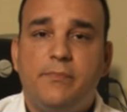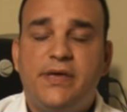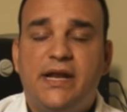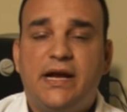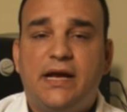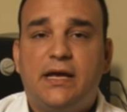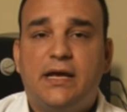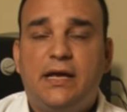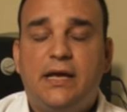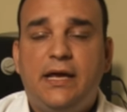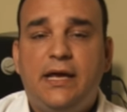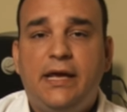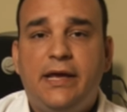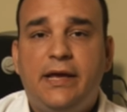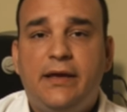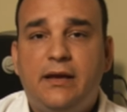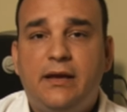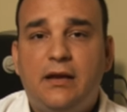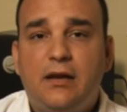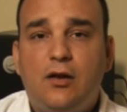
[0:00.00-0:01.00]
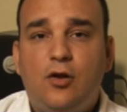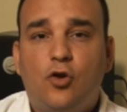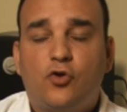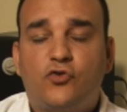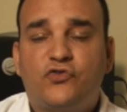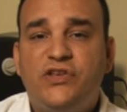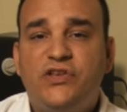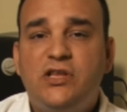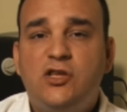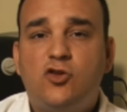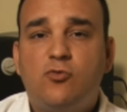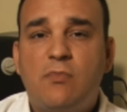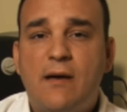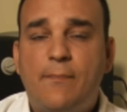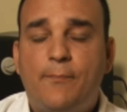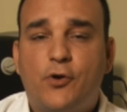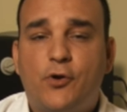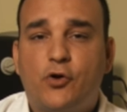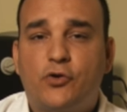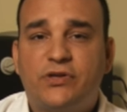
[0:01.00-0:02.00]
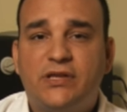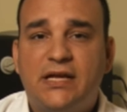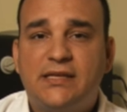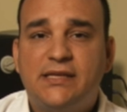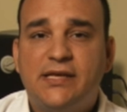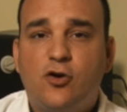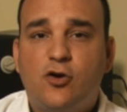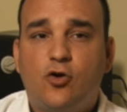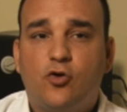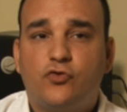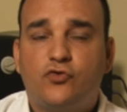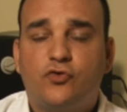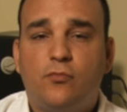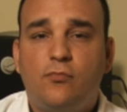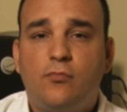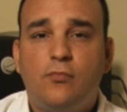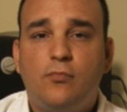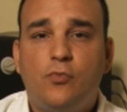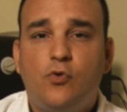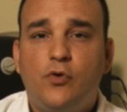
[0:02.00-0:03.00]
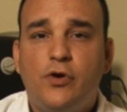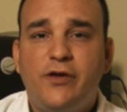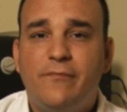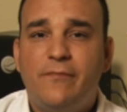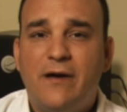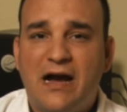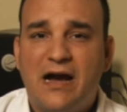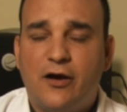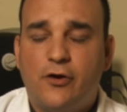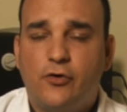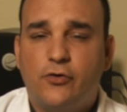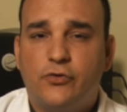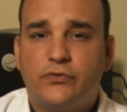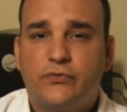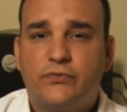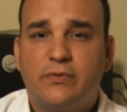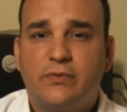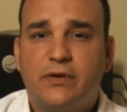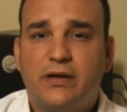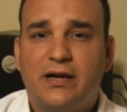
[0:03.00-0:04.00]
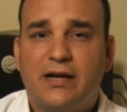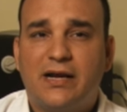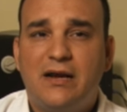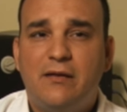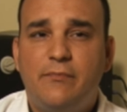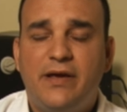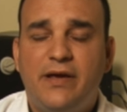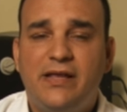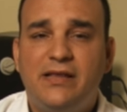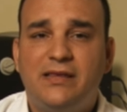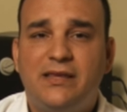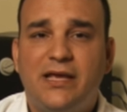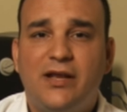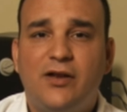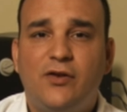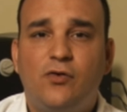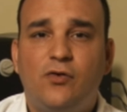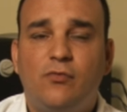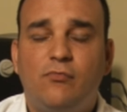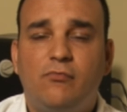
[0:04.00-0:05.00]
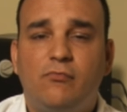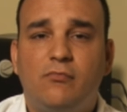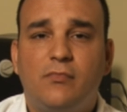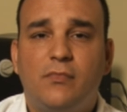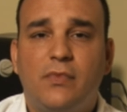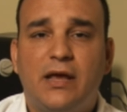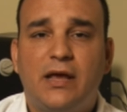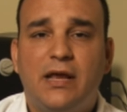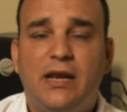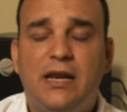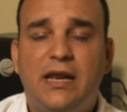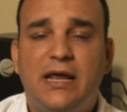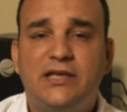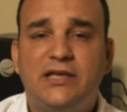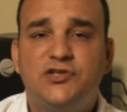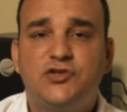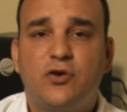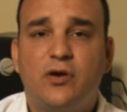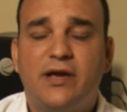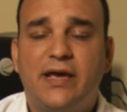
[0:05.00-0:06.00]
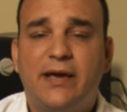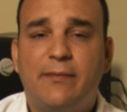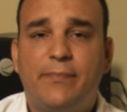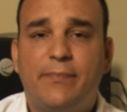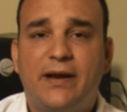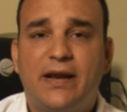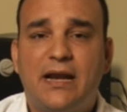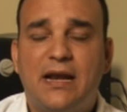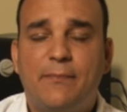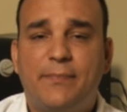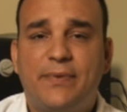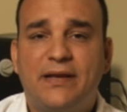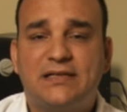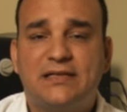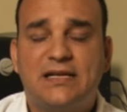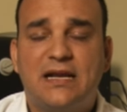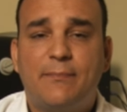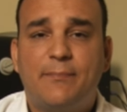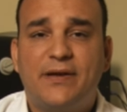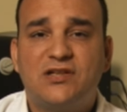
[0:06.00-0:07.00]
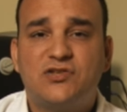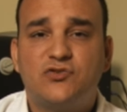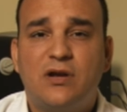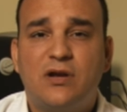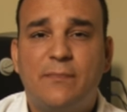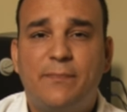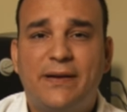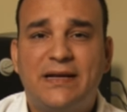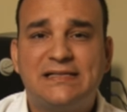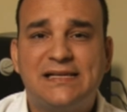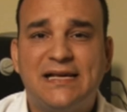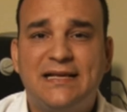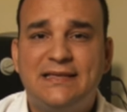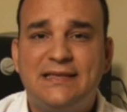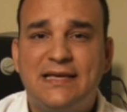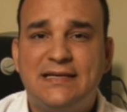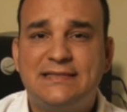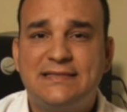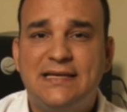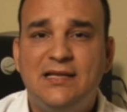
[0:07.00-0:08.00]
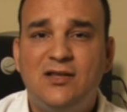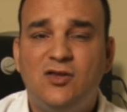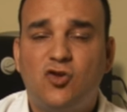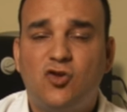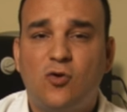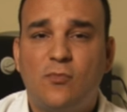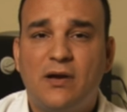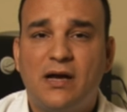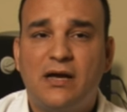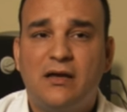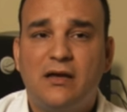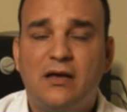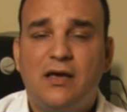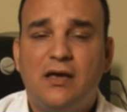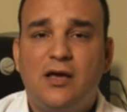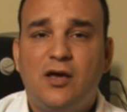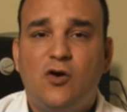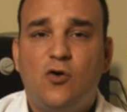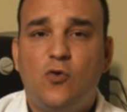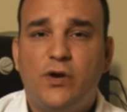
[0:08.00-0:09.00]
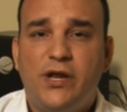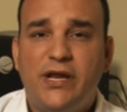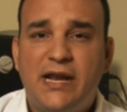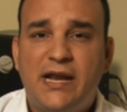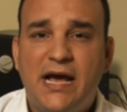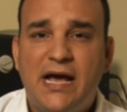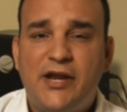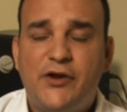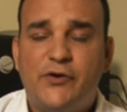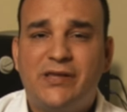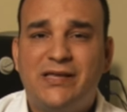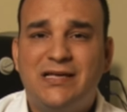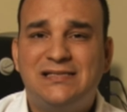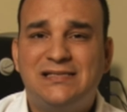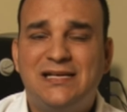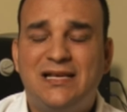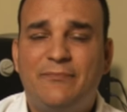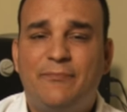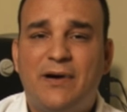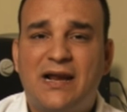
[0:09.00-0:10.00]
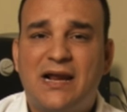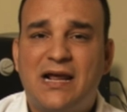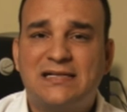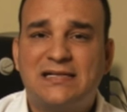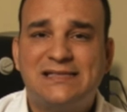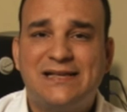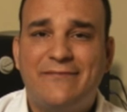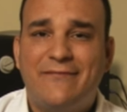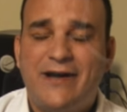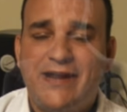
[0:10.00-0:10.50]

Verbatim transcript: Mira, eh, los síntomas prostáticos son muy vagos. Realmente el hecho de que la persona presente síntomas urinarios, es decir, pararse